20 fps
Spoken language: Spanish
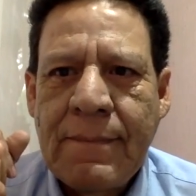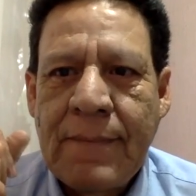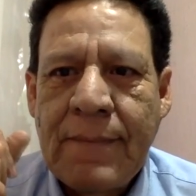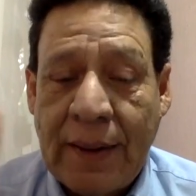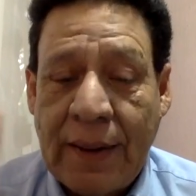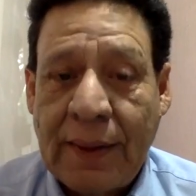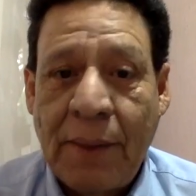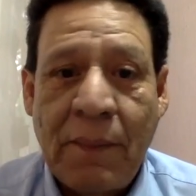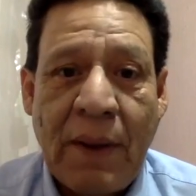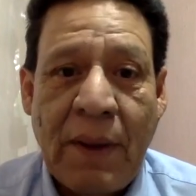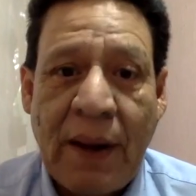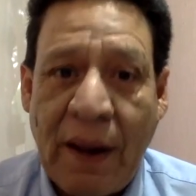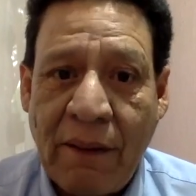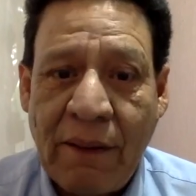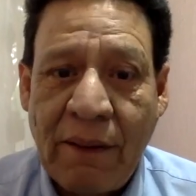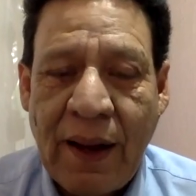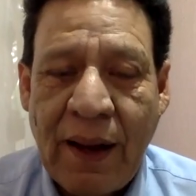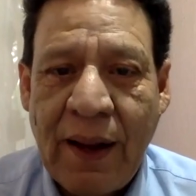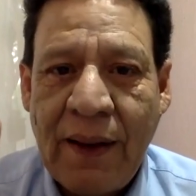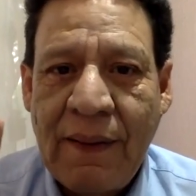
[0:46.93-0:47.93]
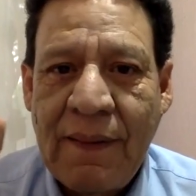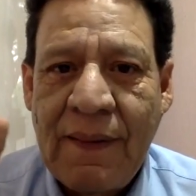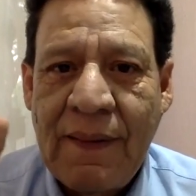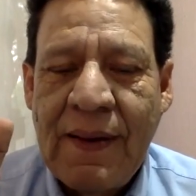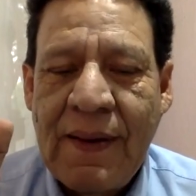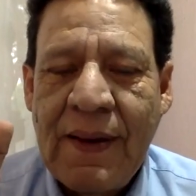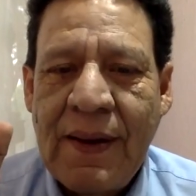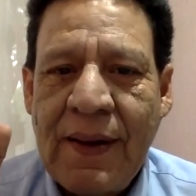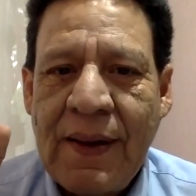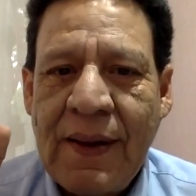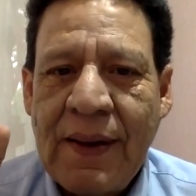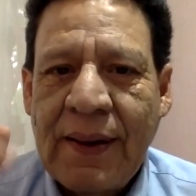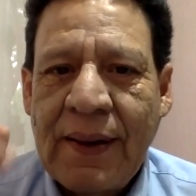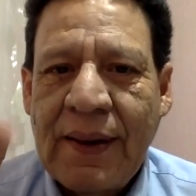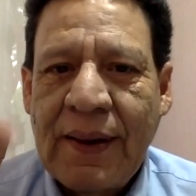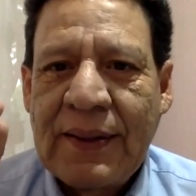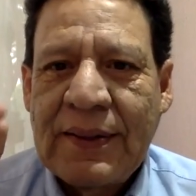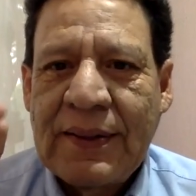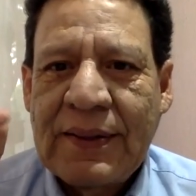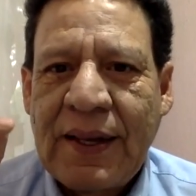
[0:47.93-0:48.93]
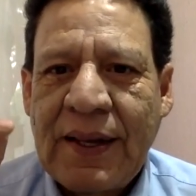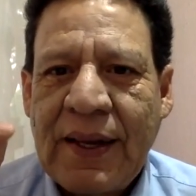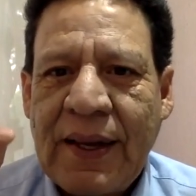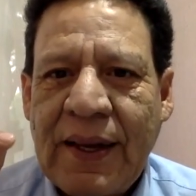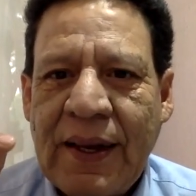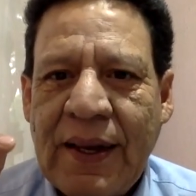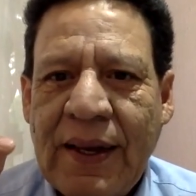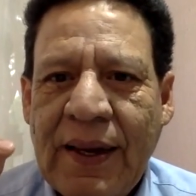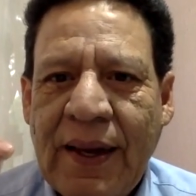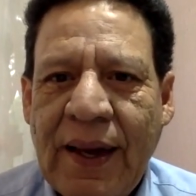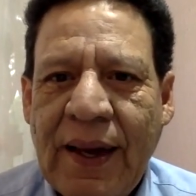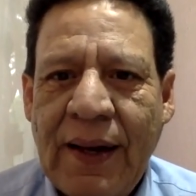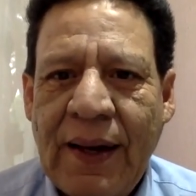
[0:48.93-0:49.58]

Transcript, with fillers: Y también habla este,